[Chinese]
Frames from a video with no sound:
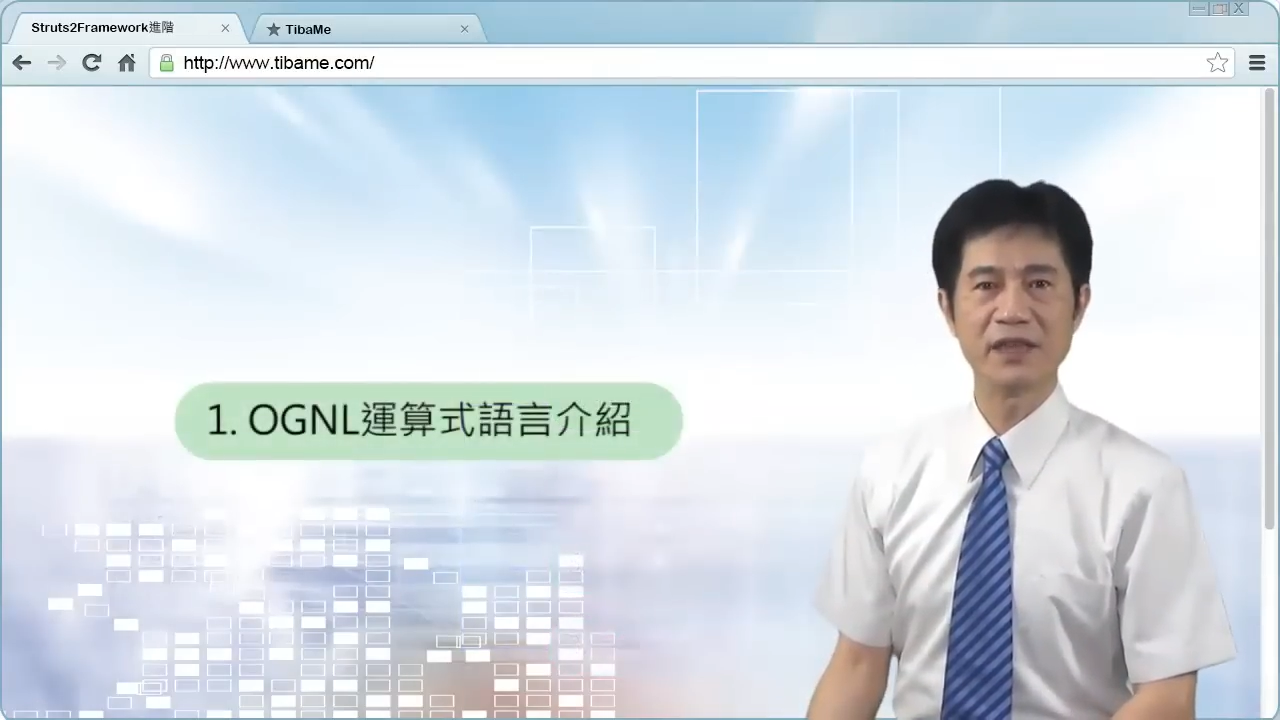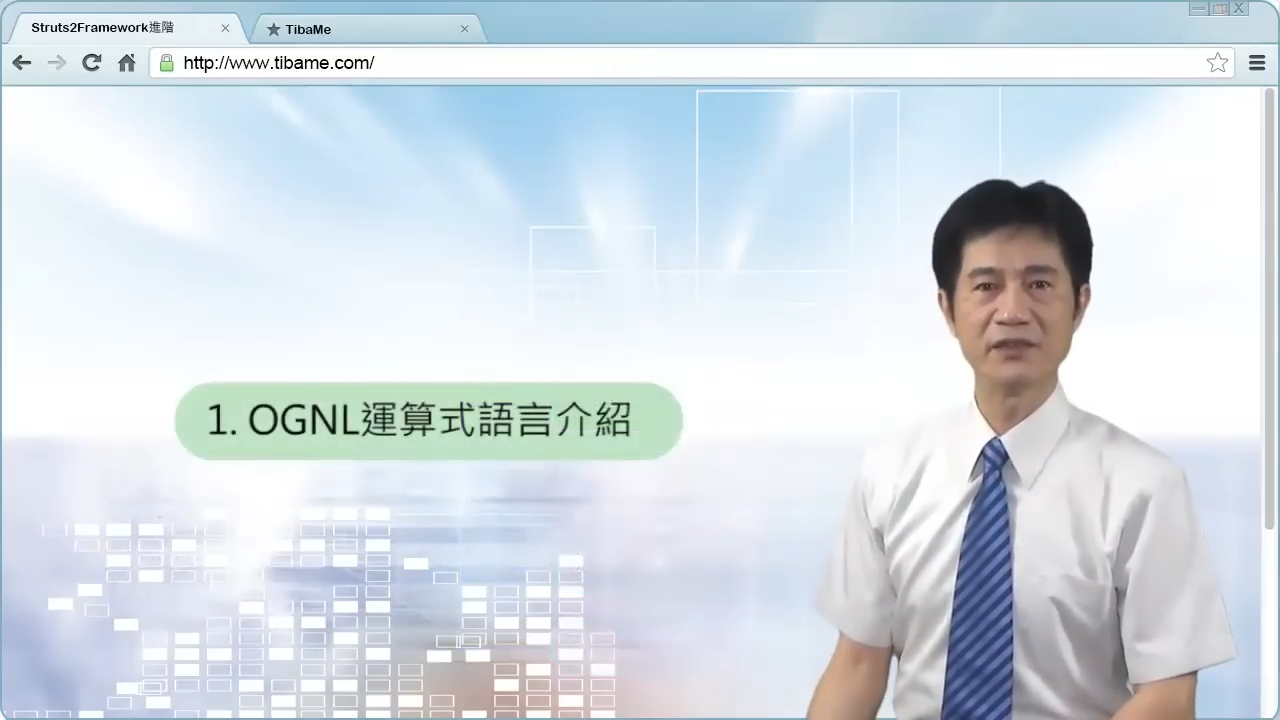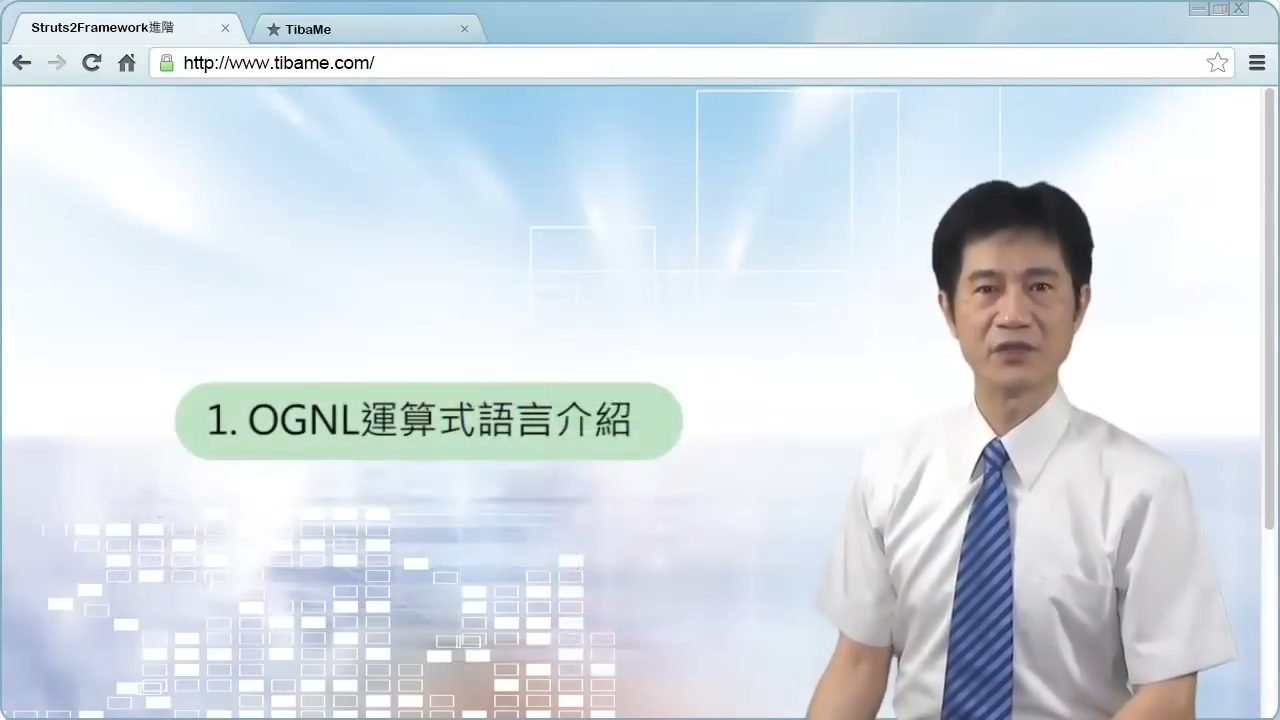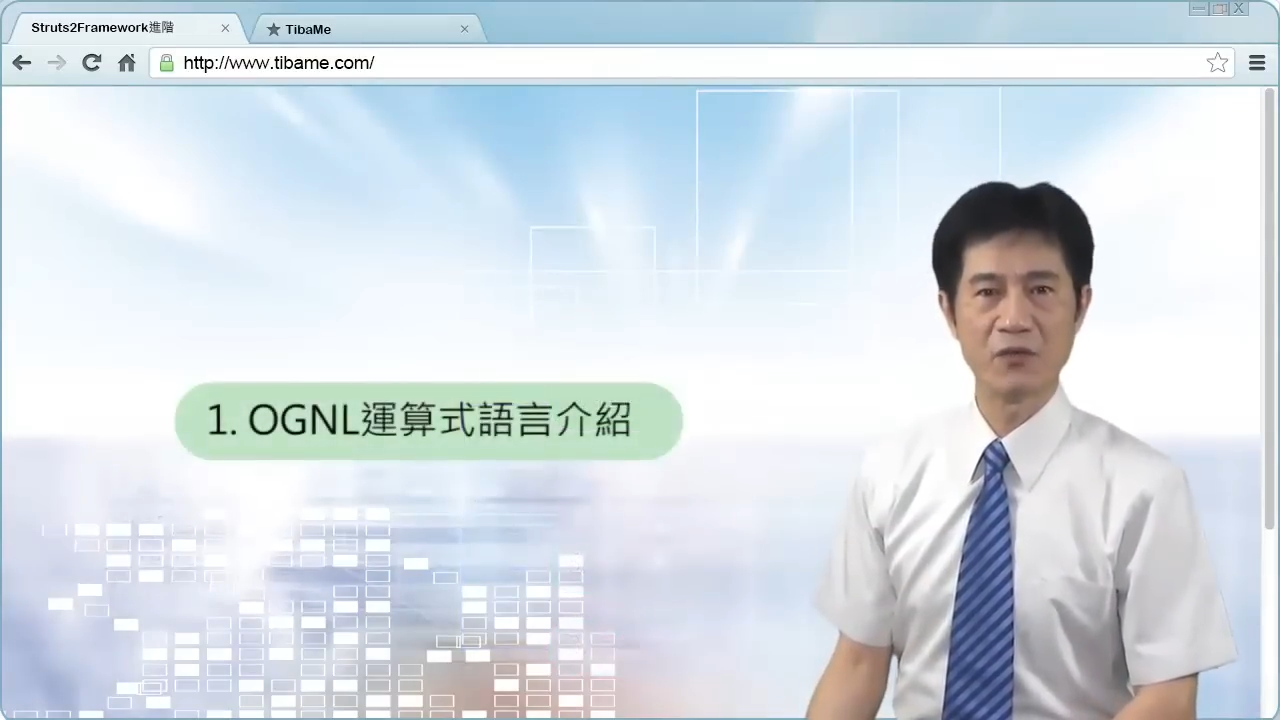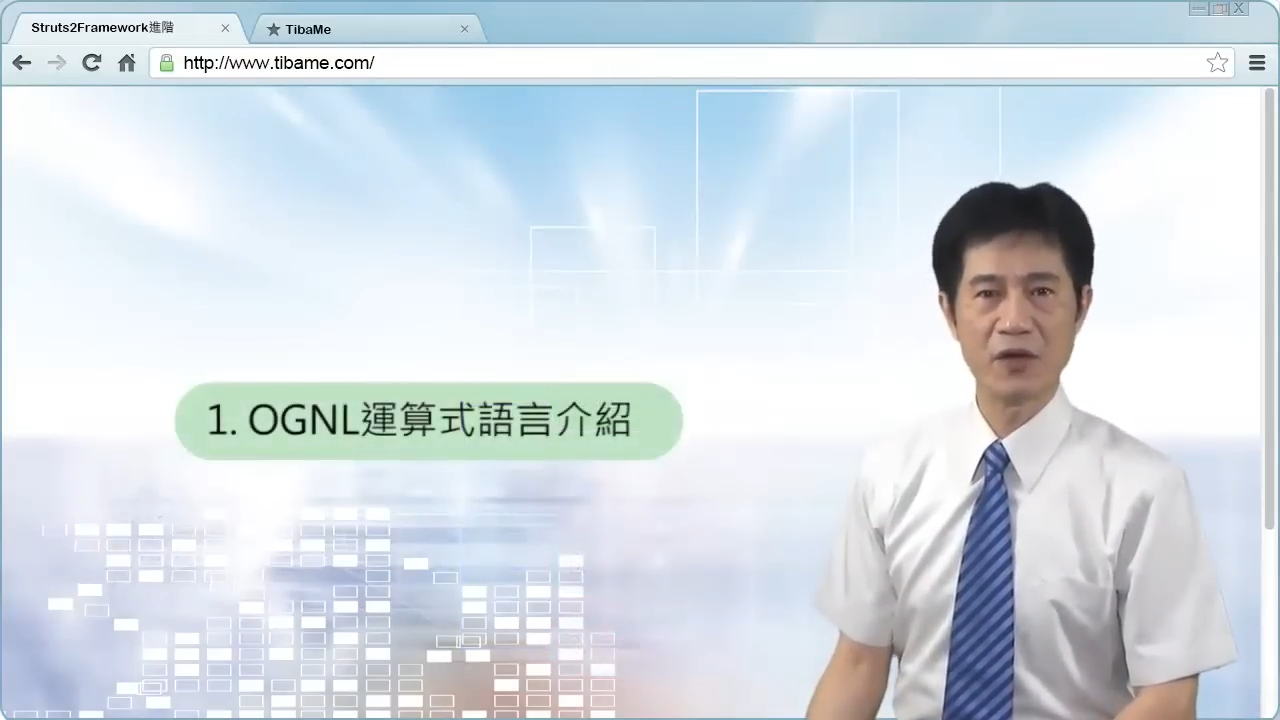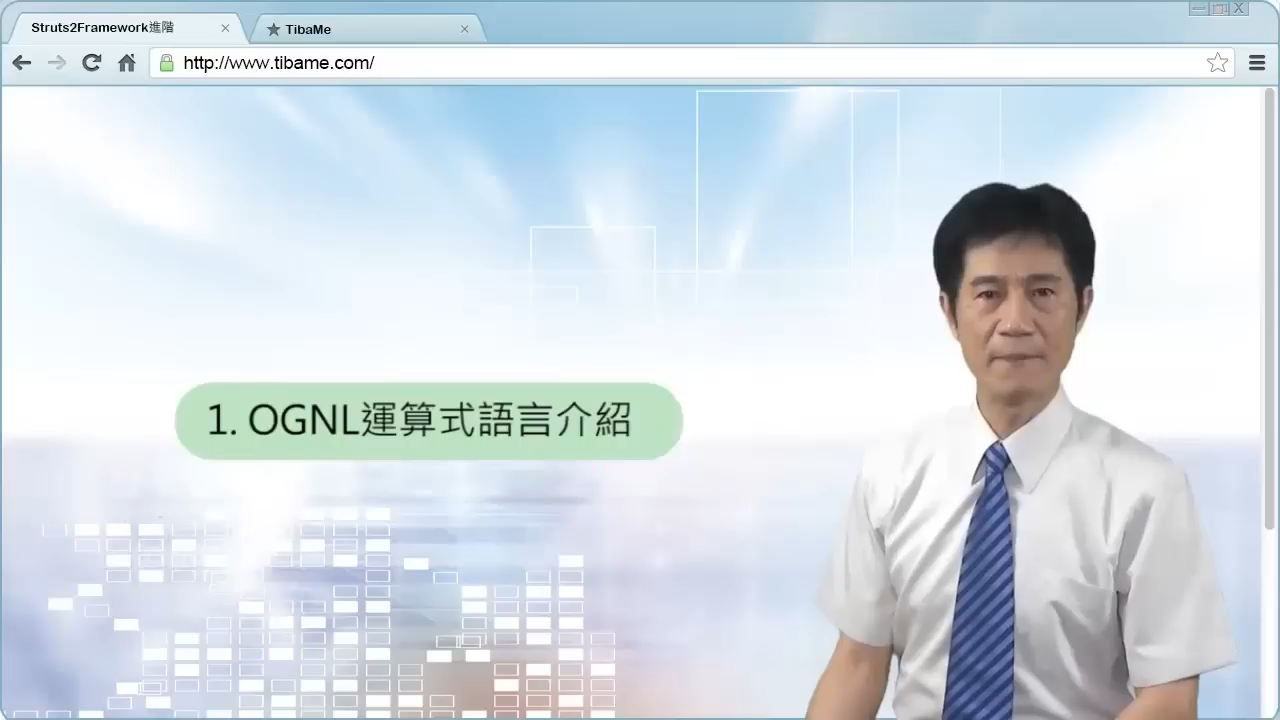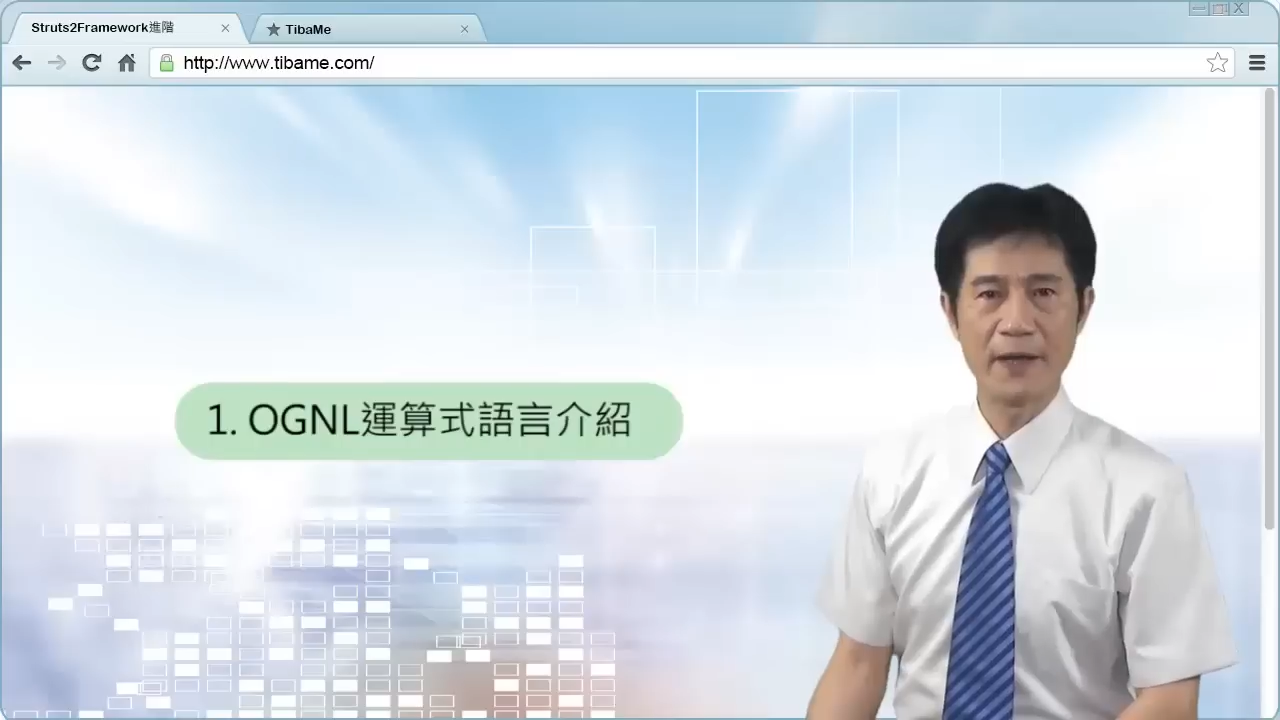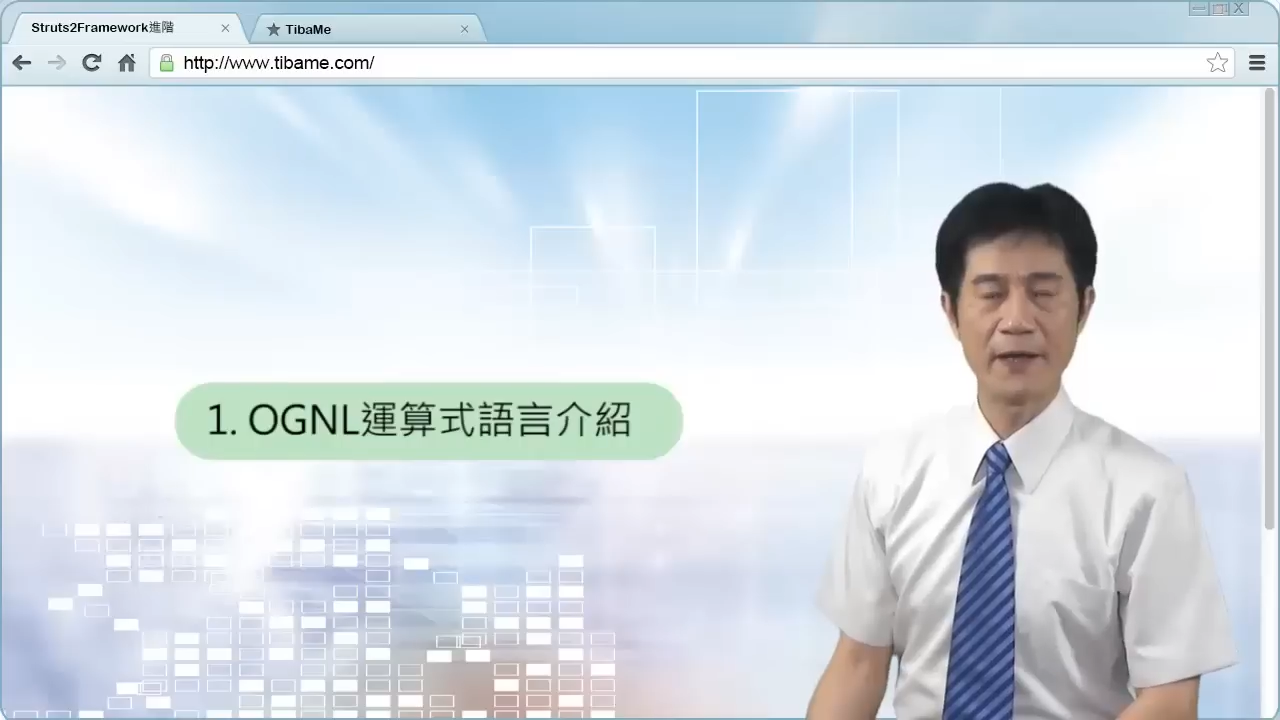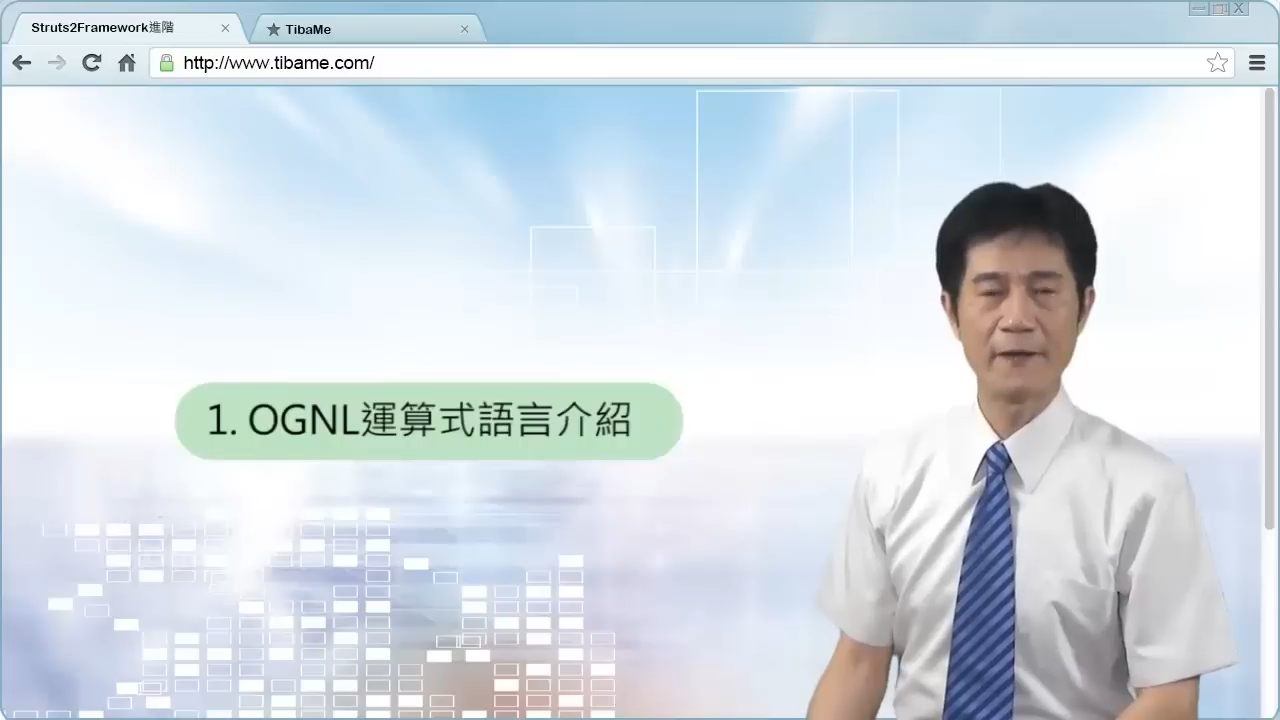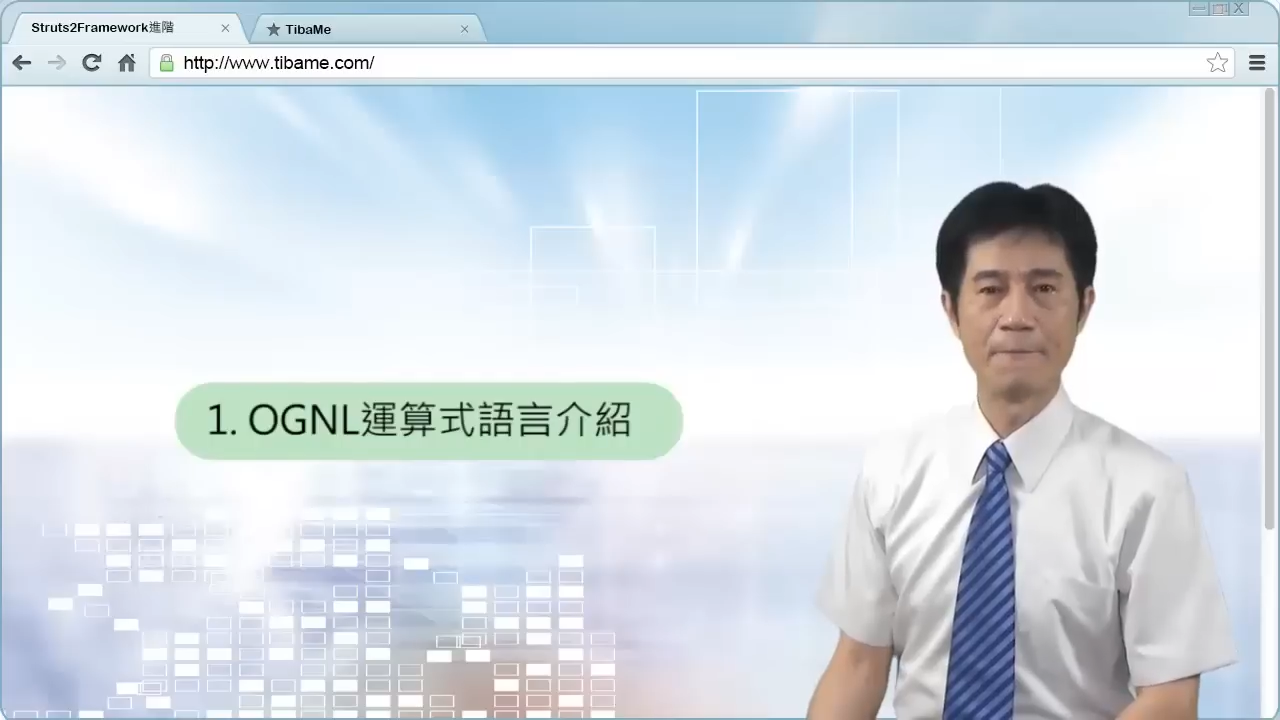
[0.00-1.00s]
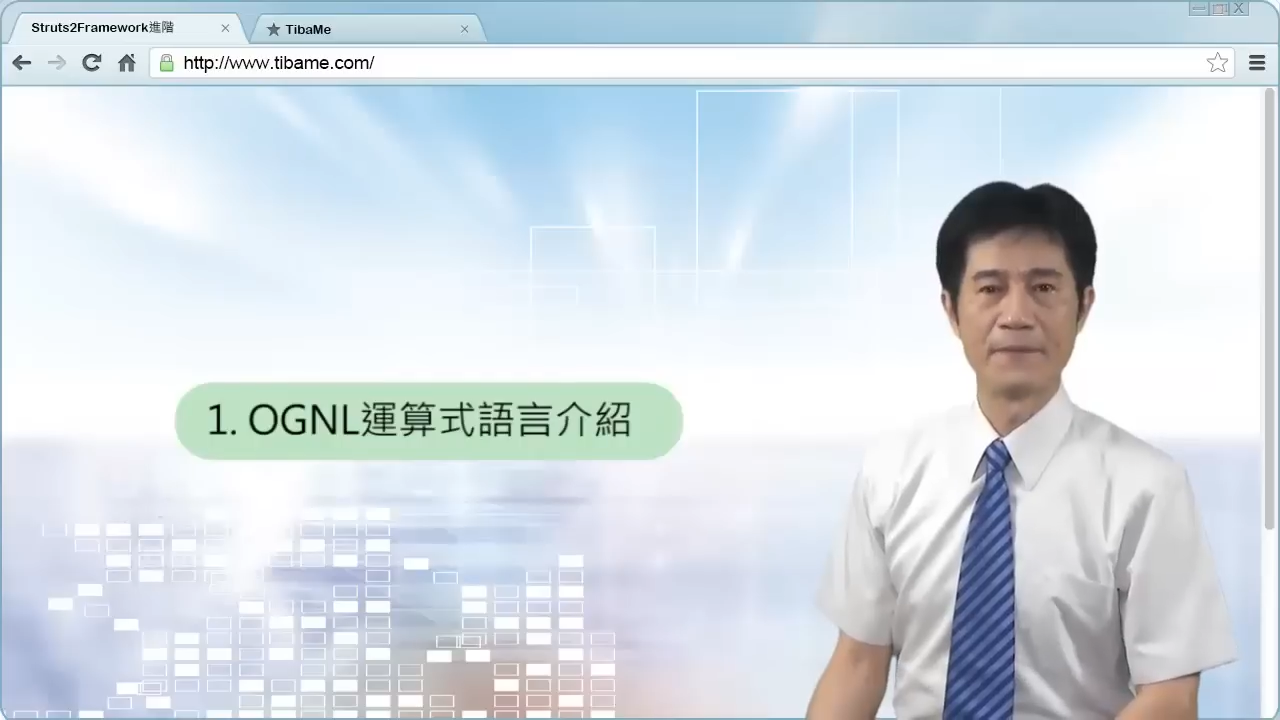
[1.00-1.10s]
态转换嘛，